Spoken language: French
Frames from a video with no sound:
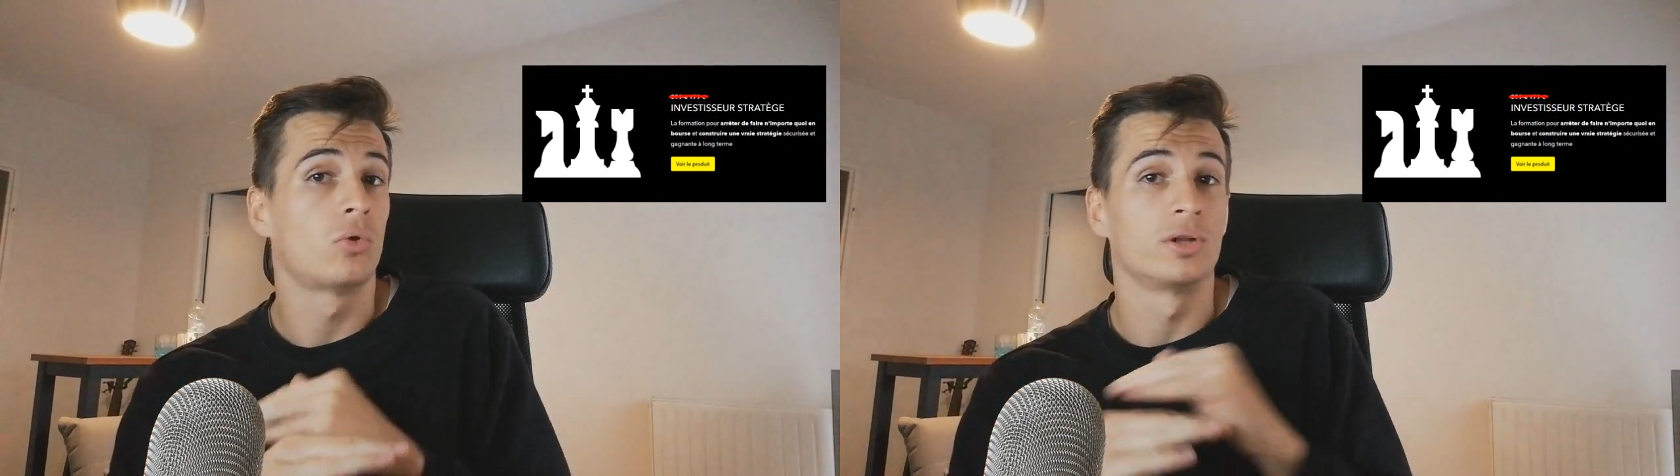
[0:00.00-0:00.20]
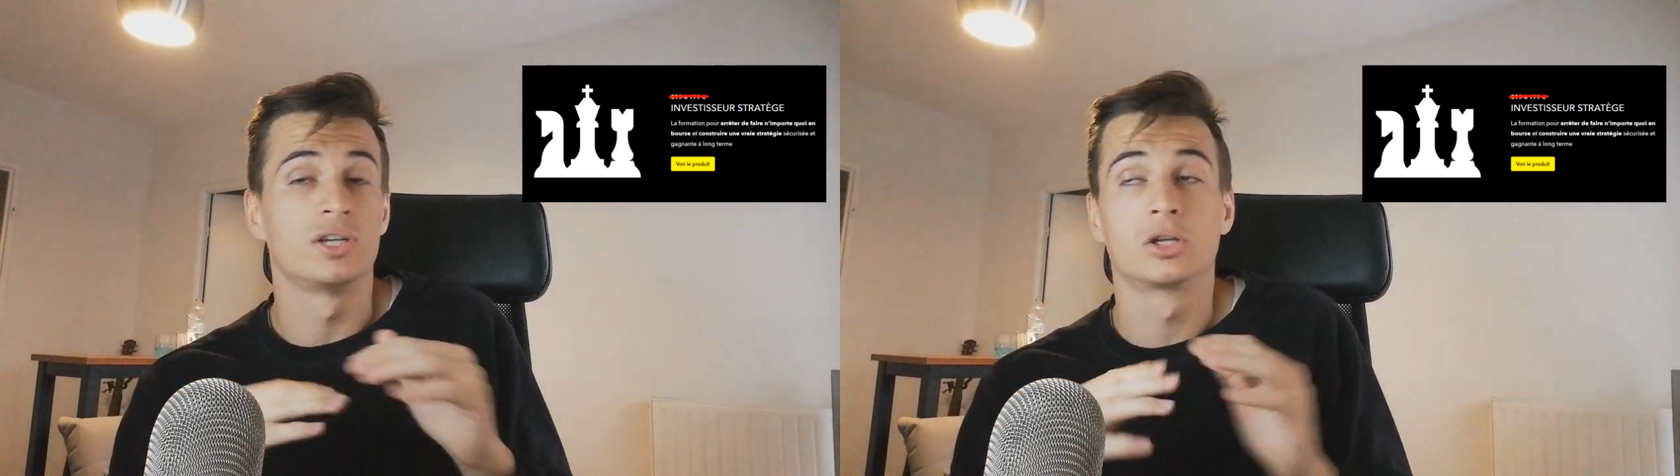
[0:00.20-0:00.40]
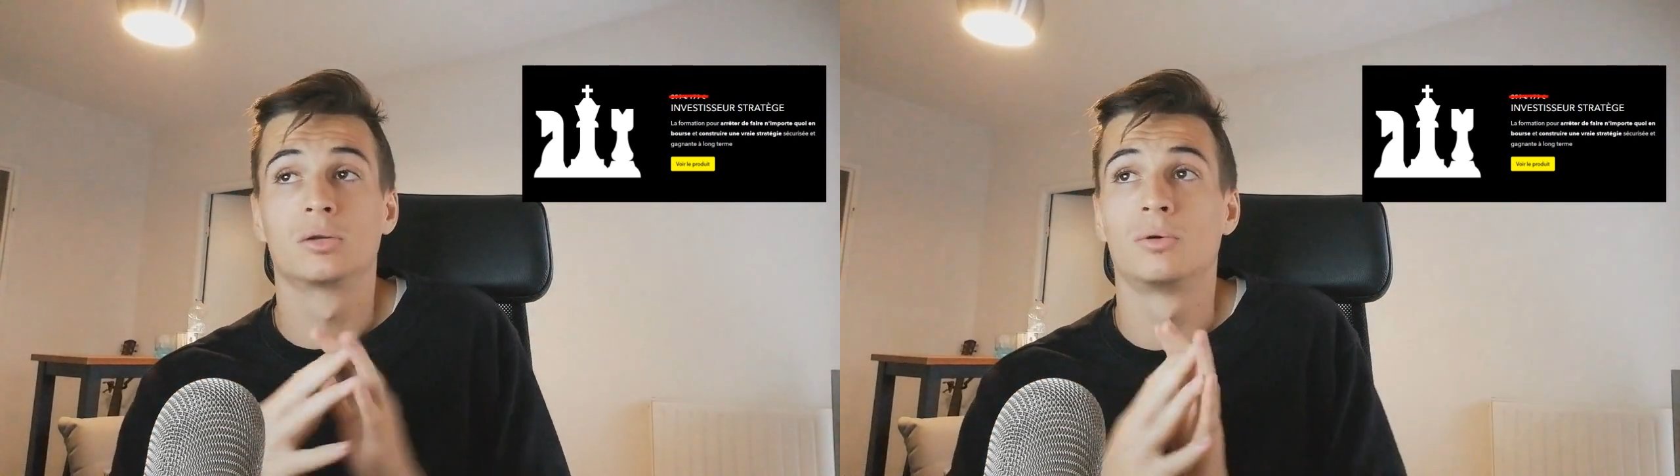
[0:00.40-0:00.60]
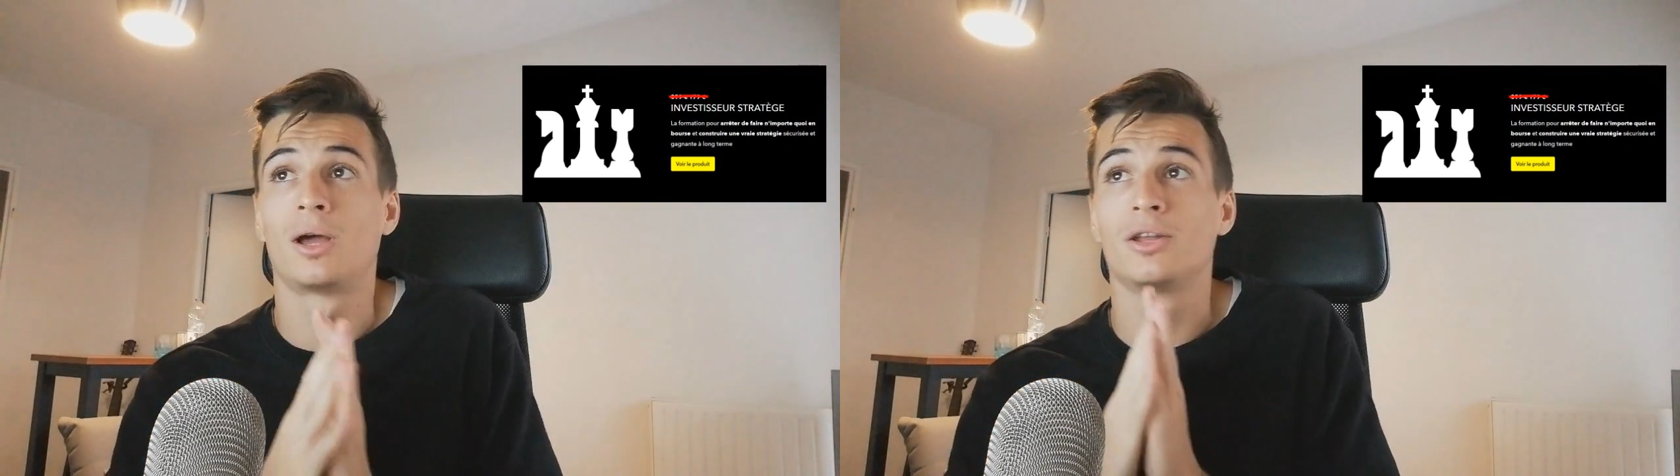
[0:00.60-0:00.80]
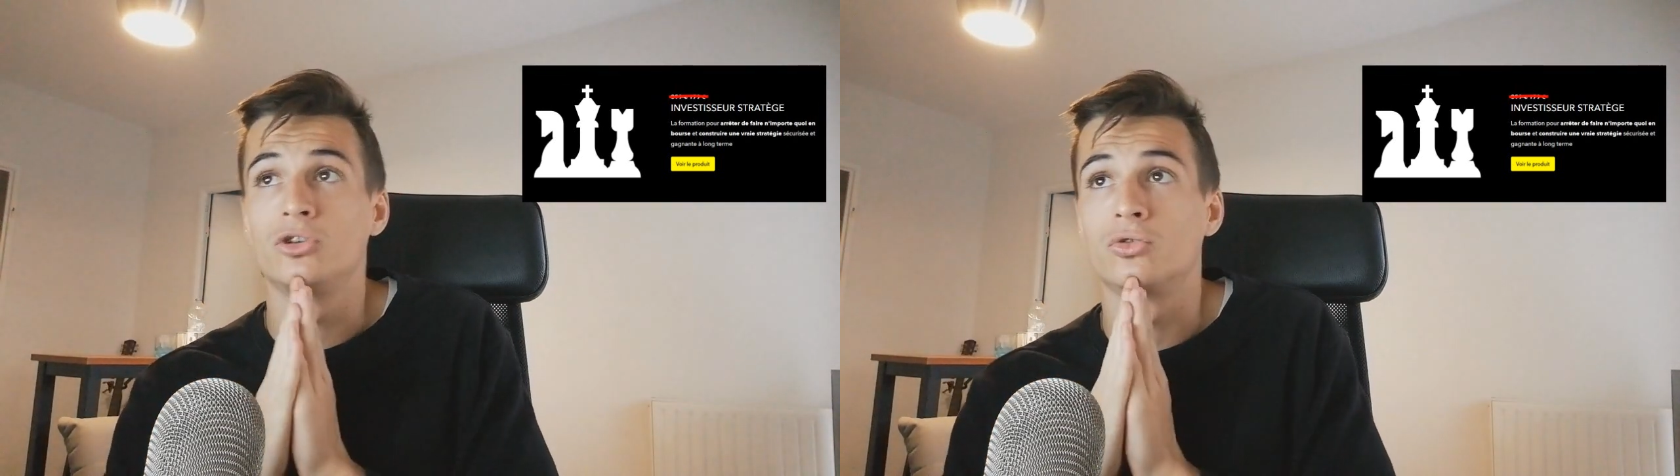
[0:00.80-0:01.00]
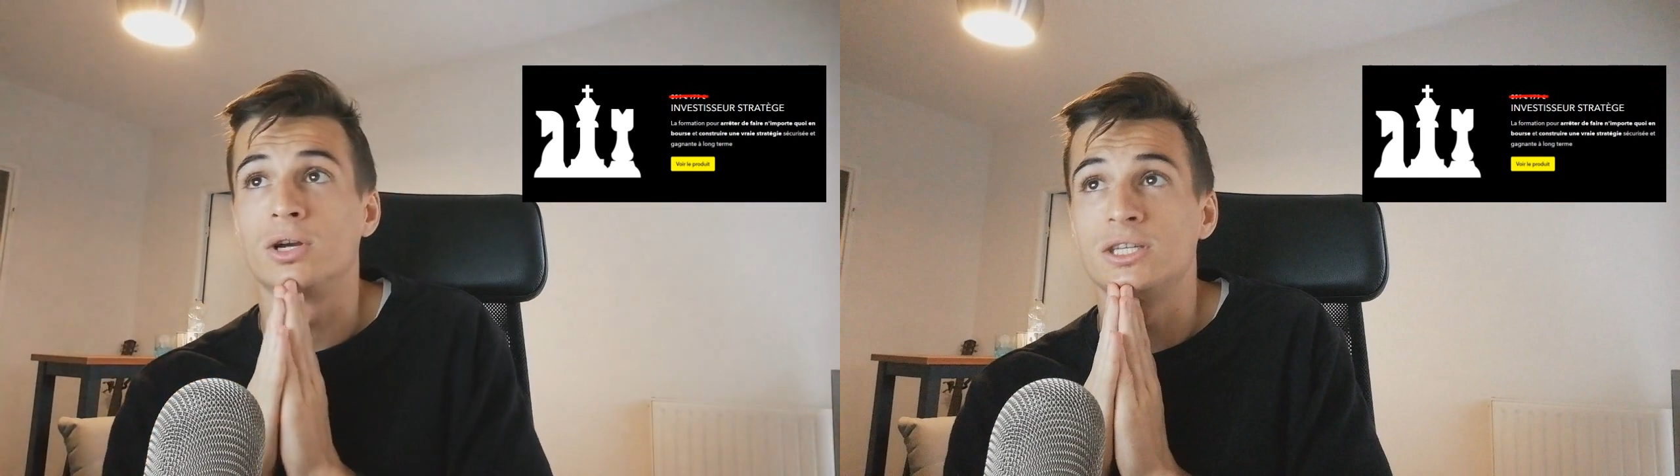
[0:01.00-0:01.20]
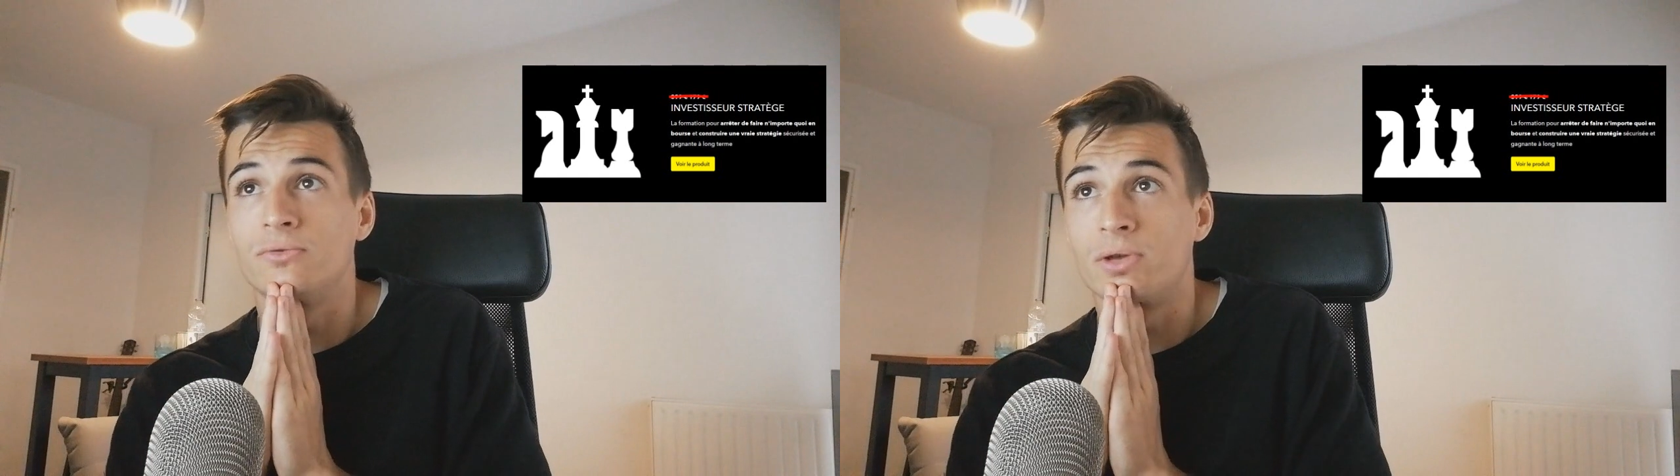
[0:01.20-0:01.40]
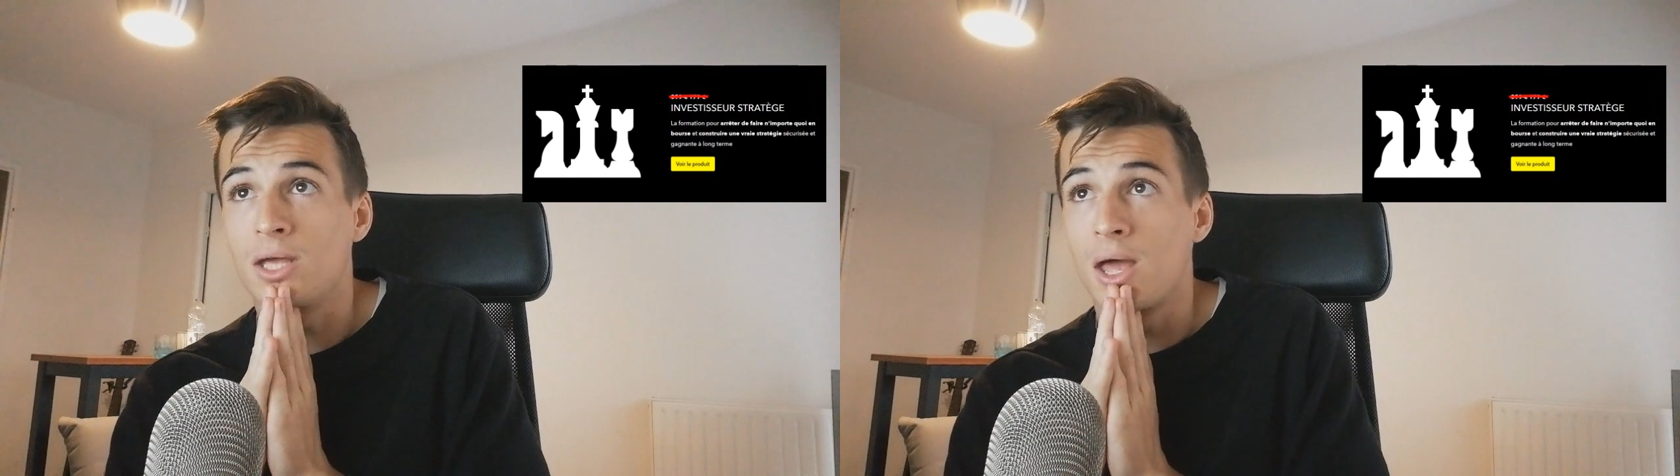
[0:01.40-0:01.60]
tu auras directement la réduction
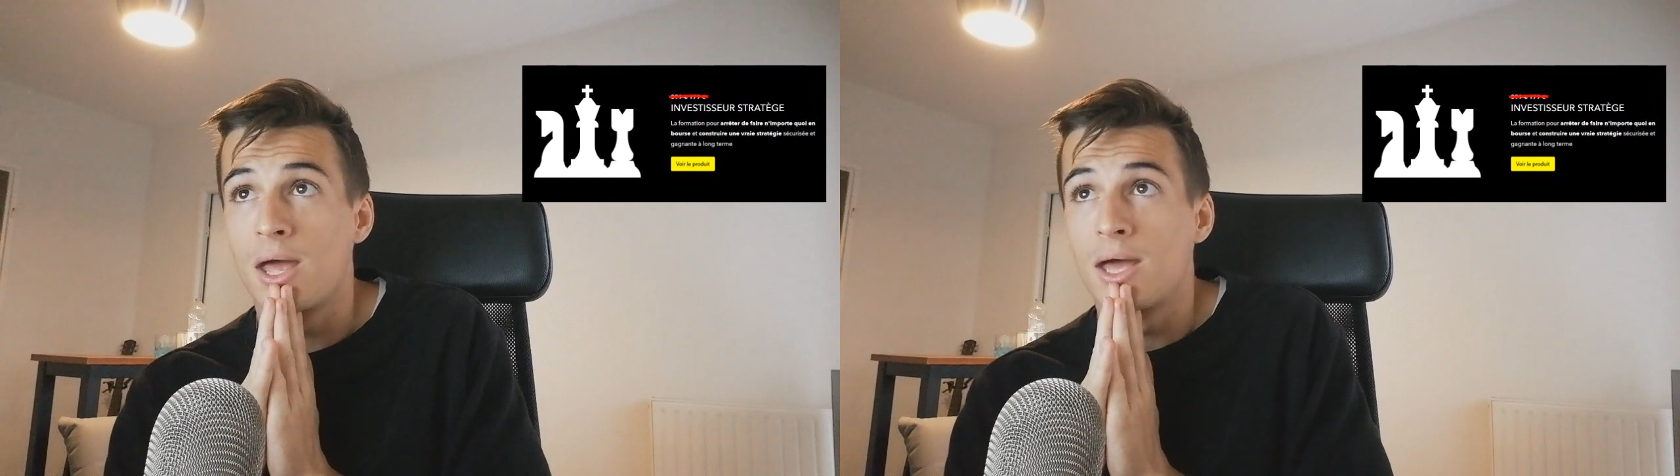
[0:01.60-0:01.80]
activée